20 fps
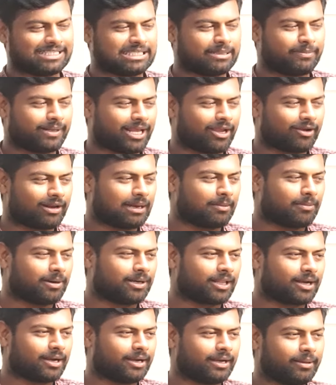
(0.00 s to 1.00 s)
వైసీపీ నాయకులు
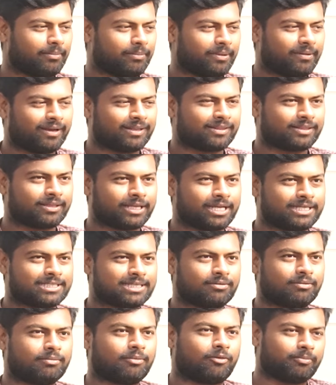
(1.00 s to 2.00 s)
ఏమన్నారంటే మేము ఎంత
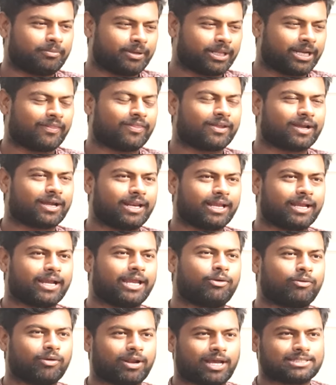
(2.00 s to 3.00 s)
చేసామో మీరు అంతకన్నా ఇంకా
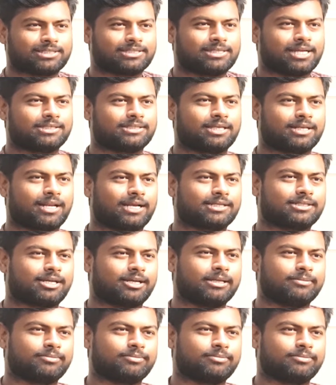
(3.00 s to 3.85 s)
ఎక్కువ నాశనం చేస్తారు రాష్ట్రం